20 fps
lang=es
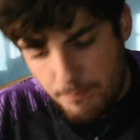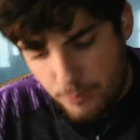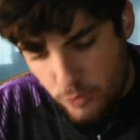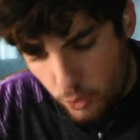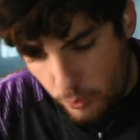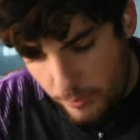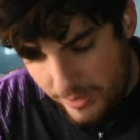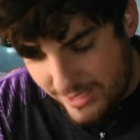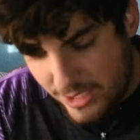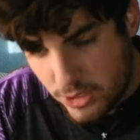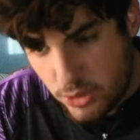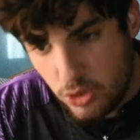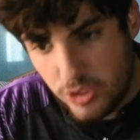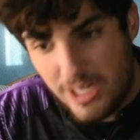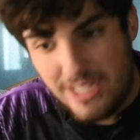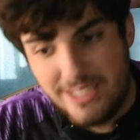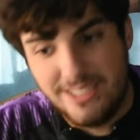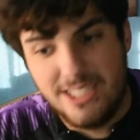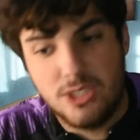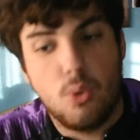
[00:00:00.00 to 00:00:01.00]
Tú metes, o
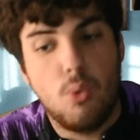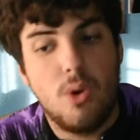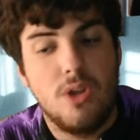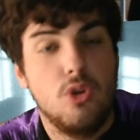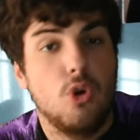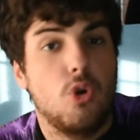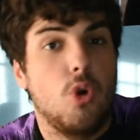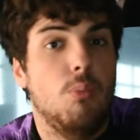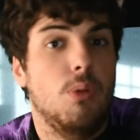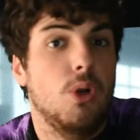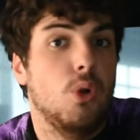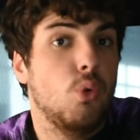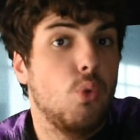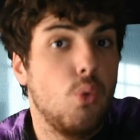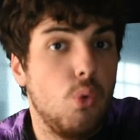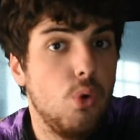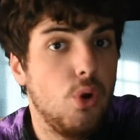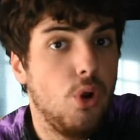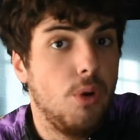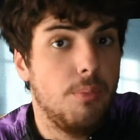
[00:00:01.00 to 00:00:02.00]
sea, estás jugando como el
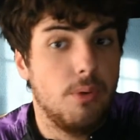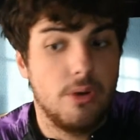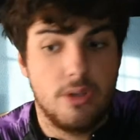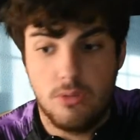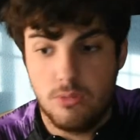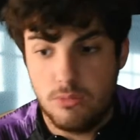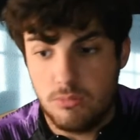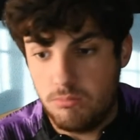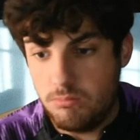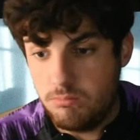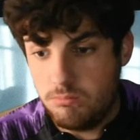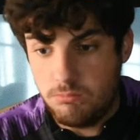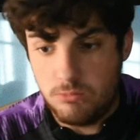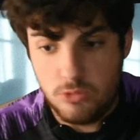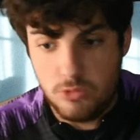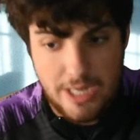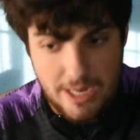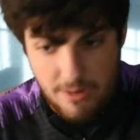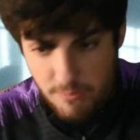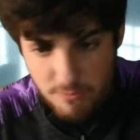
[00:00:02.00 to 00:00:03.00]
culo, por, o
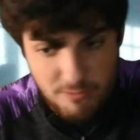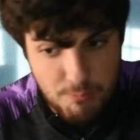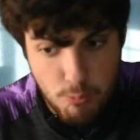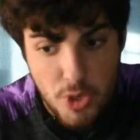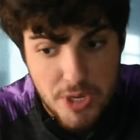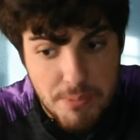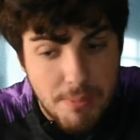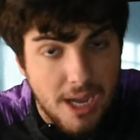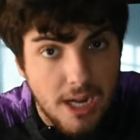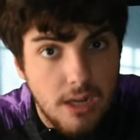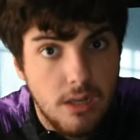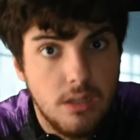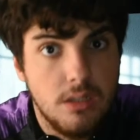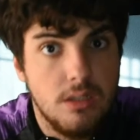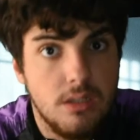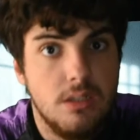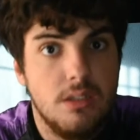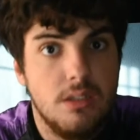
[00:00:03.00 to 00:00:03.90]
sea, muy mal.